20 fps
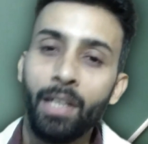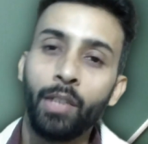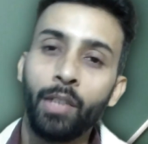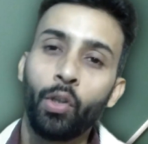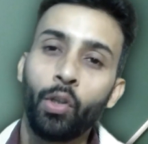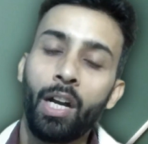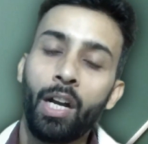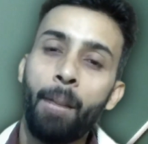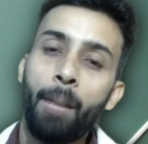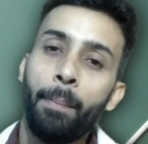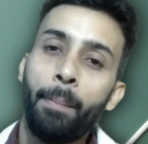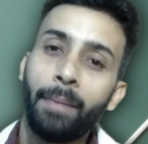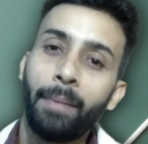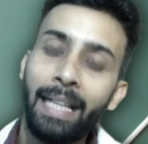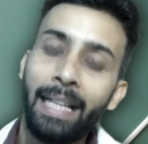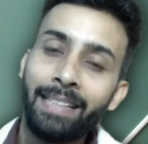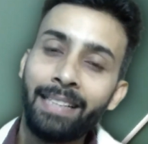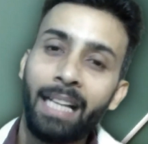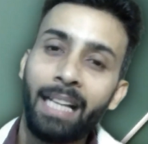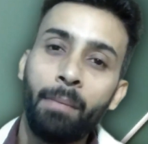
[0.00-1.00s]
तो अगर आप
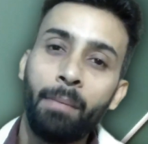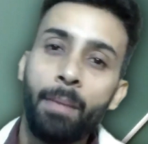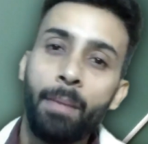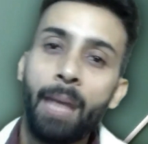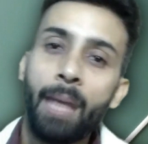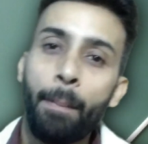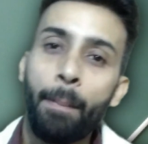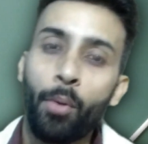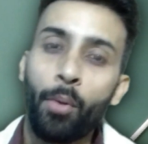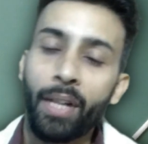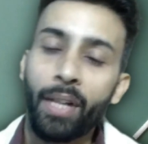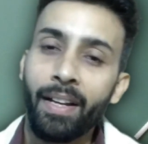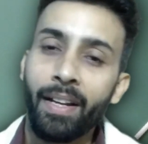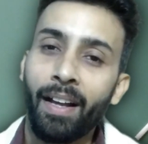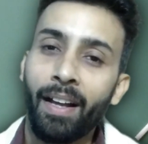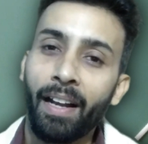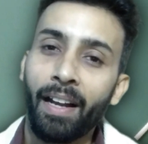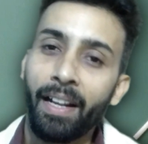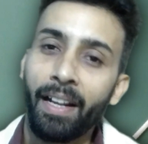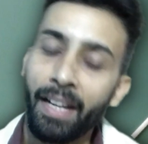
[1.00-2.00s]
तेईस साल में भी आप
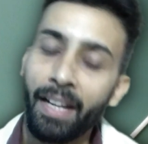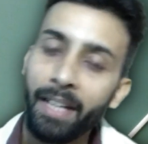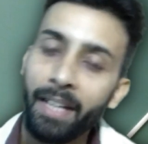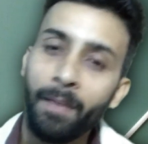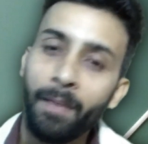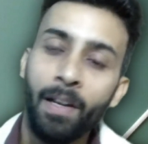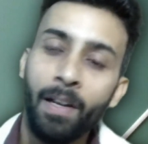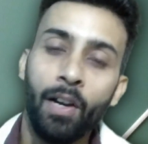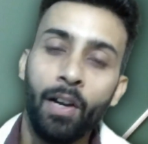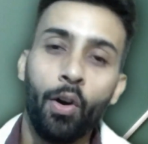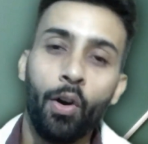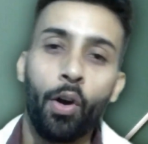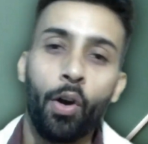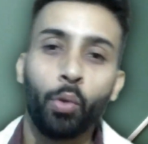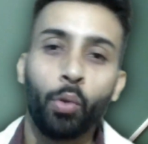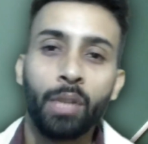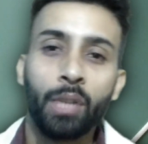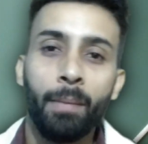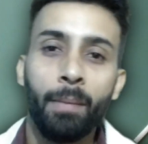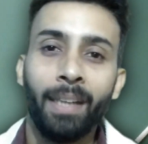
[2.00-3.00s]
पॉलिटेक्निक करने गए
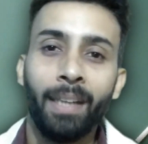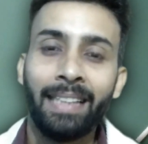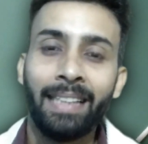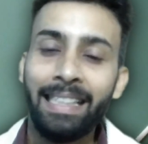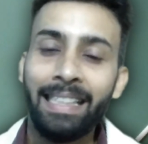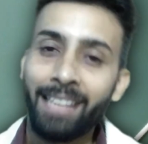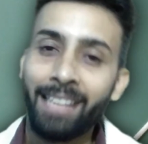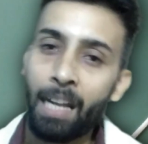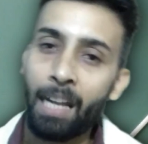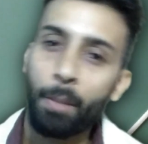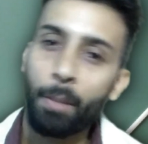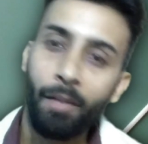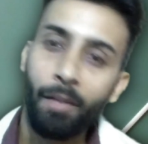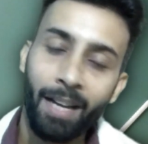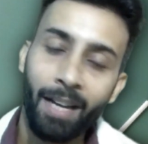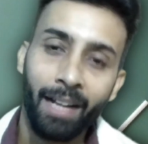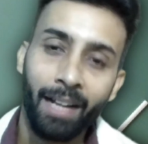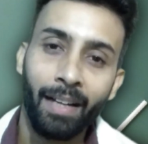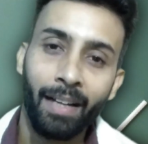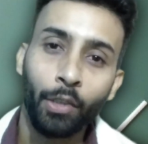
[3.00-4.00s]
और उसके बाद तीन साल आपके
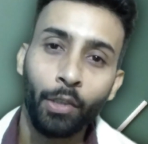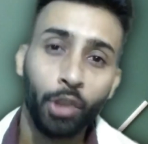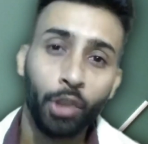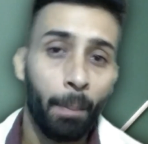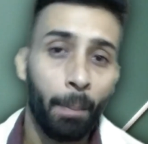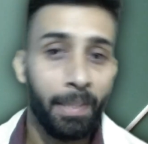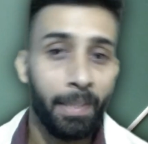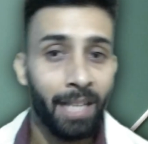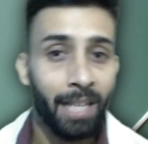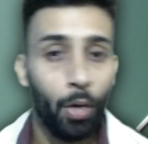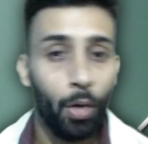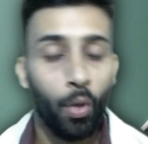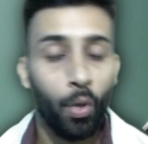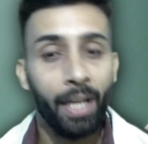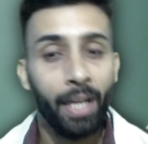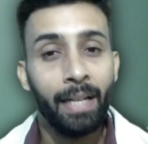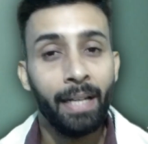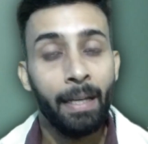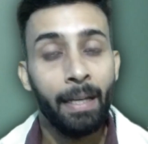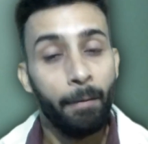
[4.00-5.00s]
वहाँ लग गए तो छब्बीस साल हो
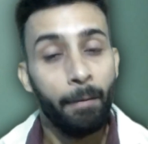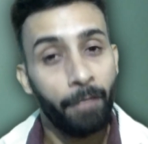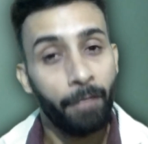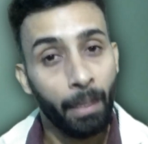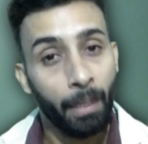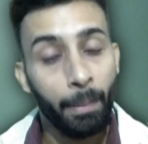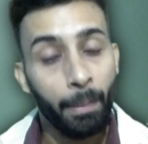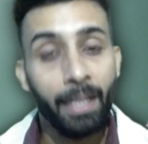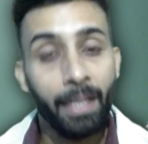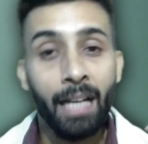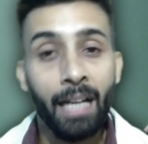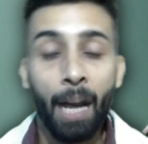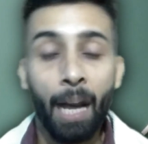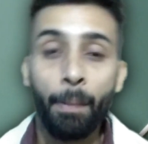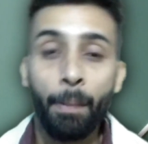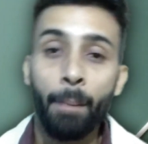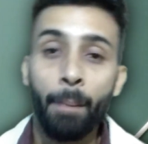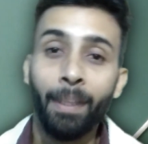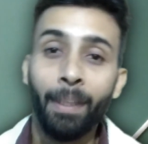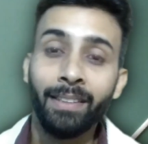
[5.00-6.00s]
गए फिर भी
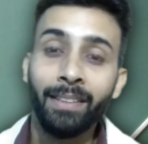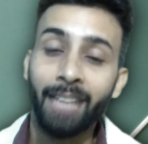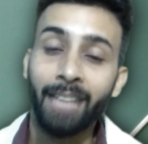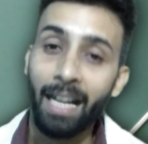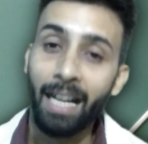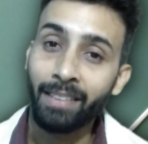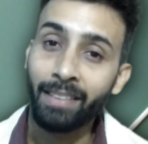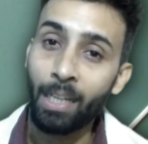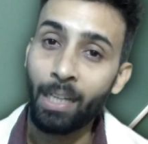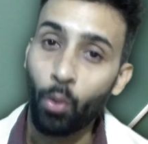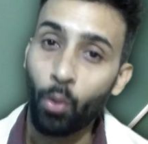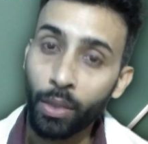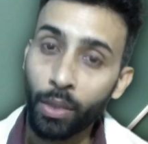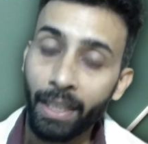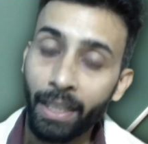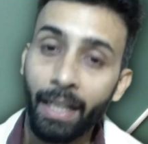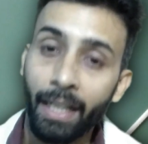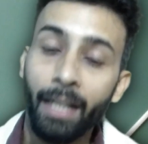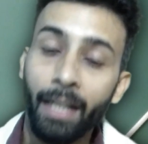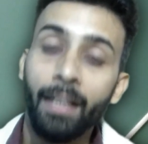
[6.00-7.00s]
आपके पास चार साल
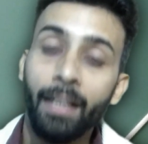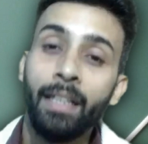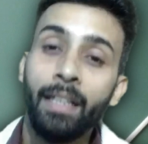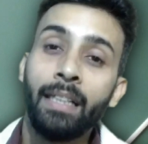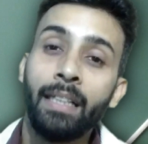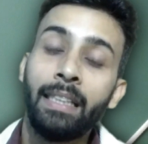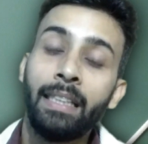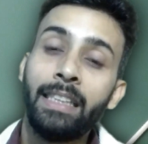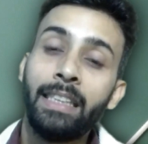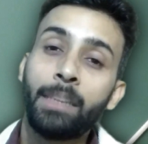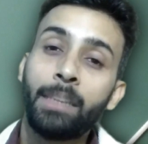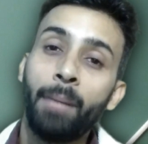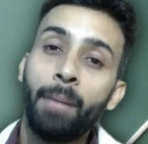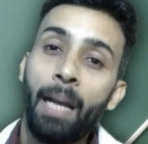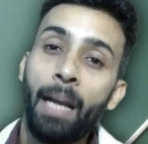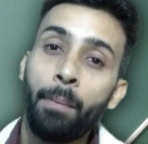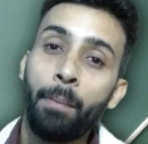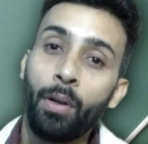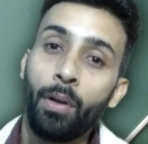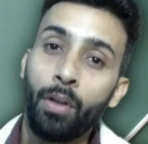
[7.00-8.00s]
होते हैं कि जिसमें
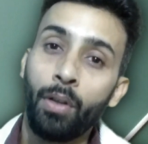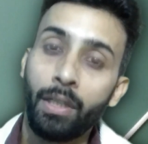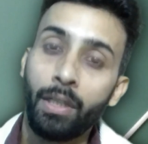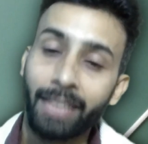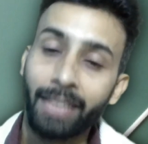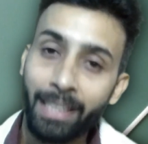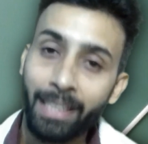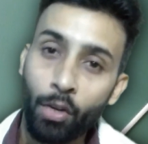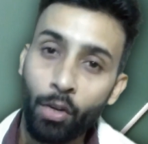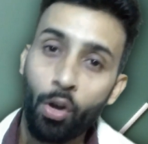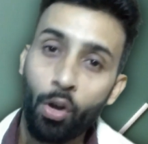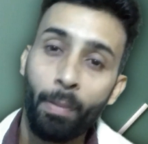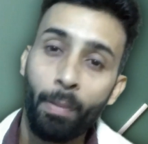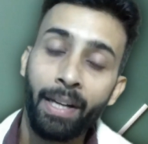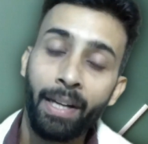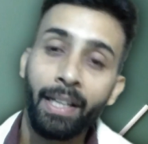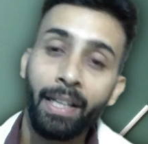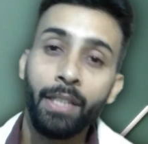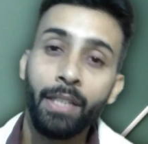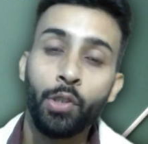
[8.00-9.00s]
आप सेंट्रल
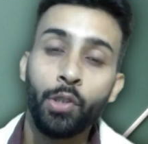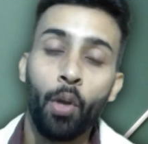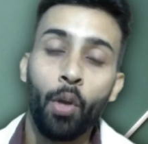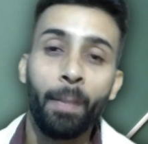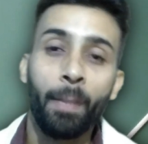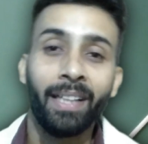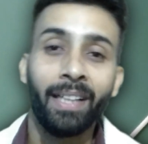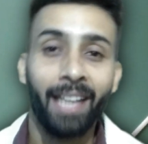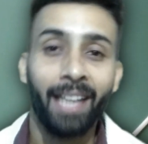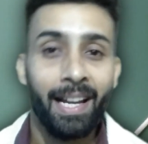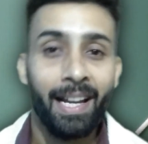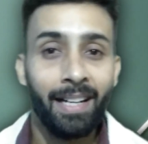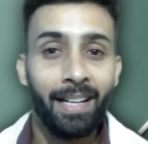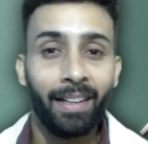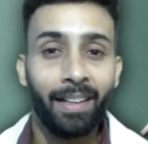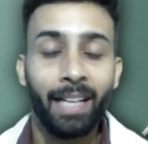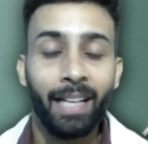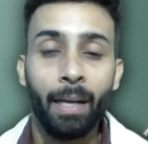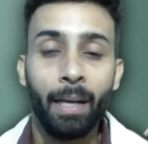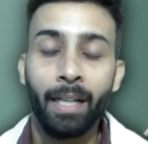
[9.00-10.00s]
गवर्नमेंट की जॉब की तैयारी
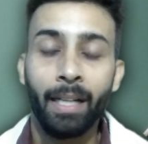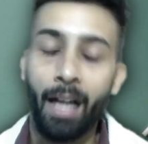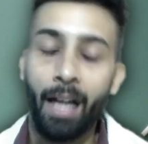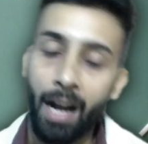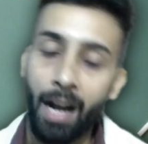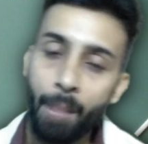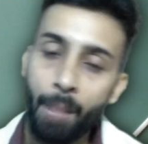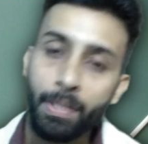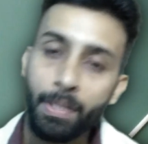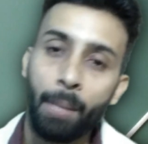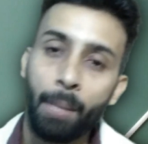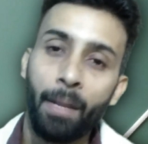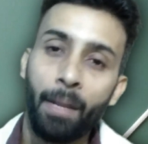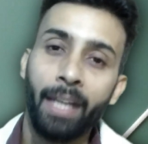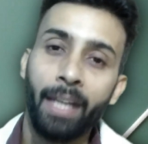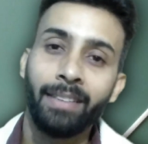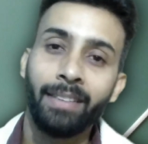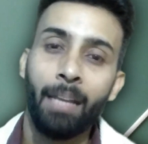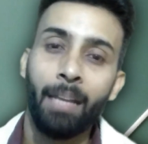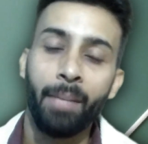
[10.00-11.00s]
करके आराम से
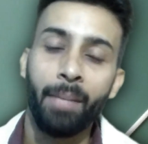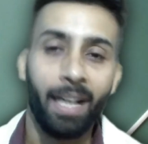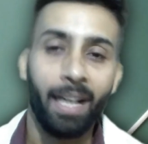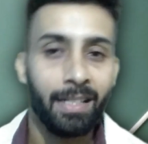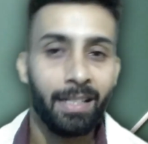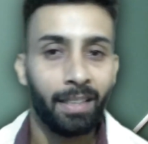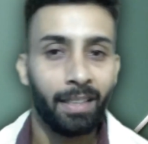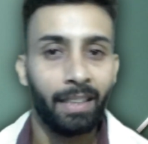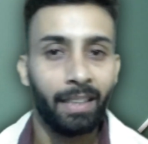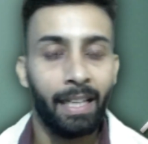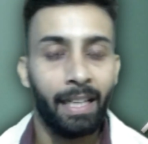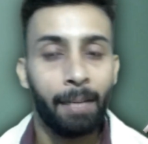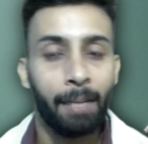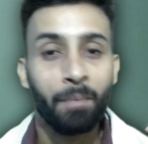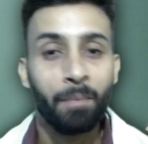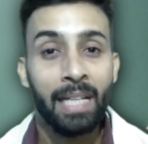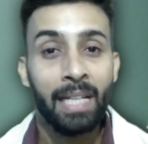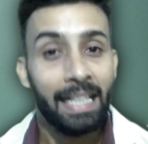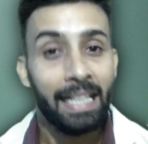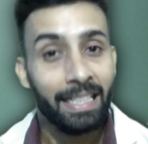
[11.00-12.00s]
अपना एग्ज़ाम निकाल सकते हैं
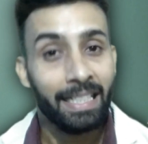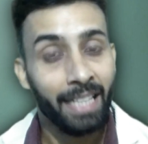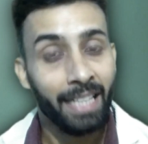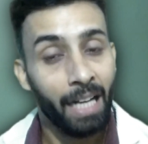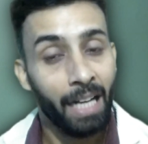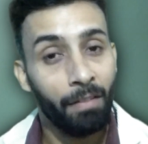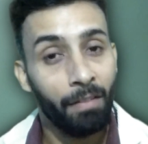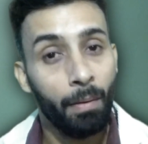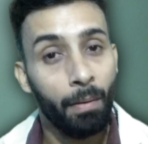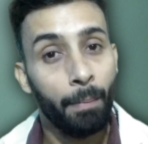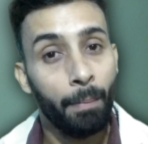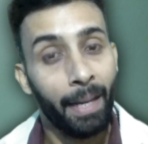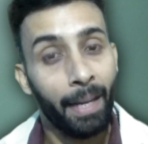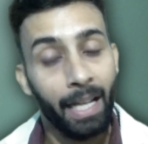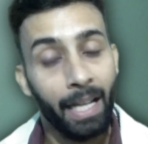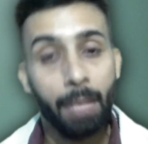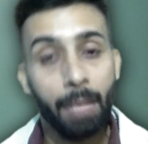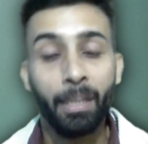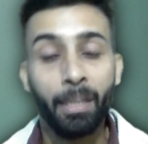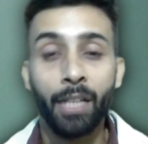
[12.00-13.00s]
इसके अलावा मैं
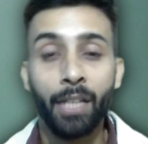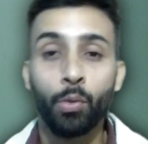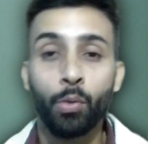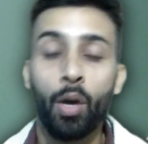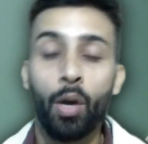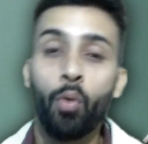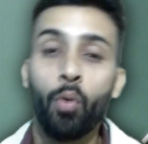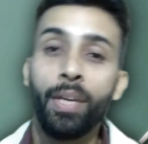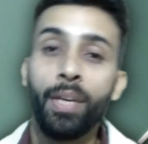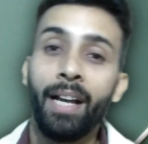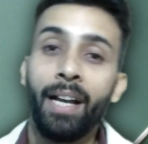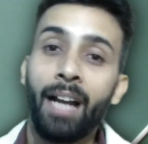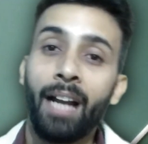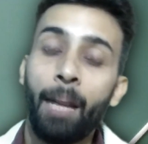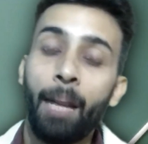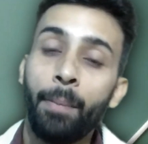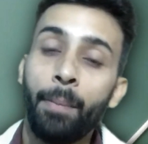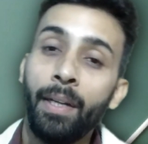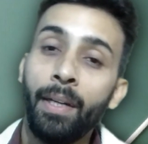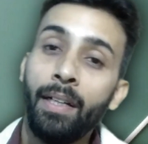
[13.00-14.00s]
पहले ही बता चुका हूँ कि अगर
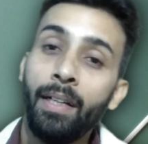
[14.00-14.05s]
आप